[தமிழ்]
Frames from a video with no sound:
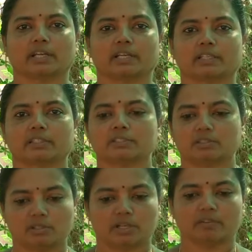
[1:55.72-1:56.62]
கிடைக்கிது
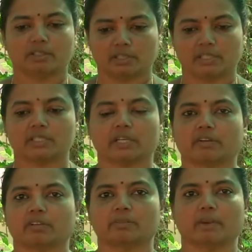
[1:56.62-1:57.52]
ஸோ நான் வந்து என்
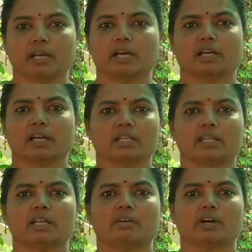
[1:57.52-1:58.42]
செடிக்கு வந்து மெயினாக அங்கேருந்து
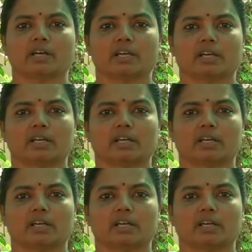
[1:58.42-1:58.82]
தான் நான் வாங்குகிறேன்